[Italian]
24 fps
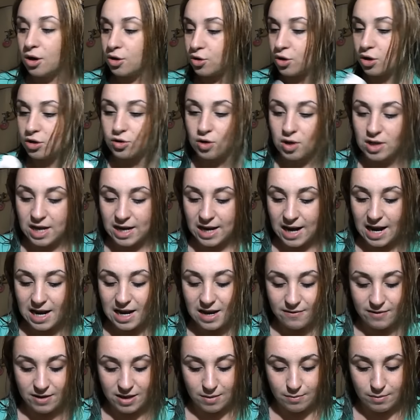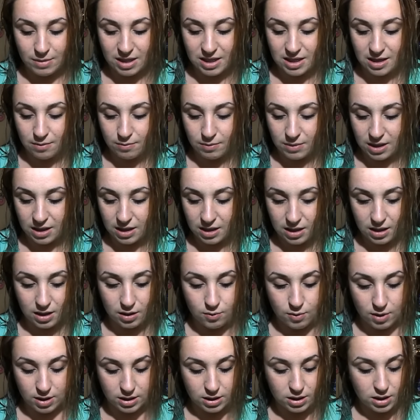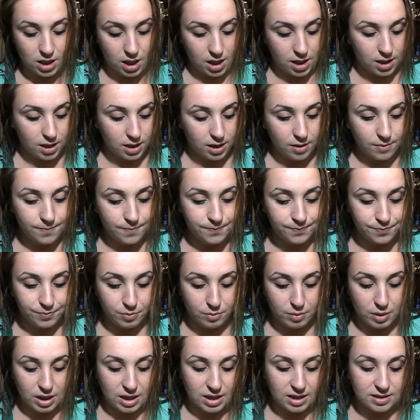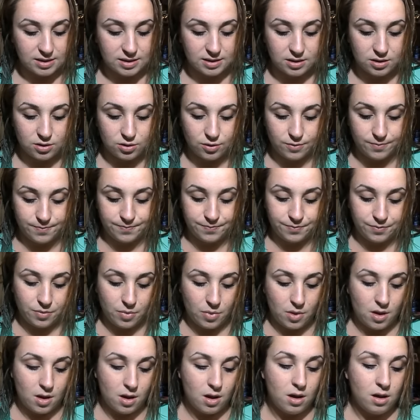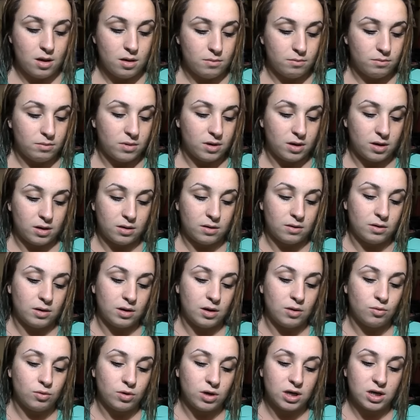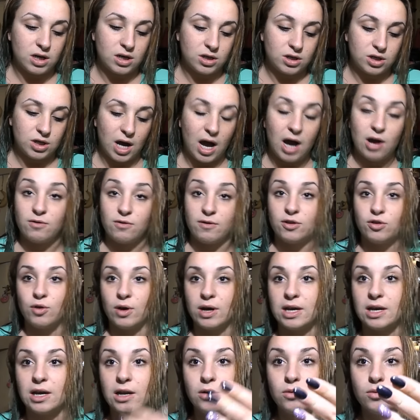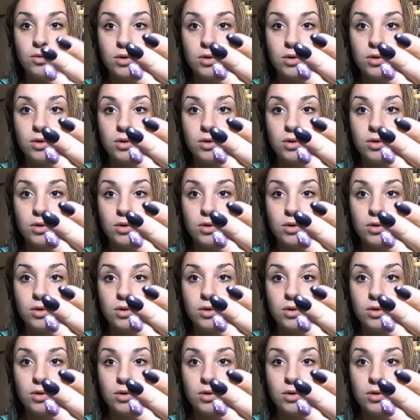ho tolto gli anelli vado a mettermi i guantini perché se no le unghie già ah, ho rifatto anche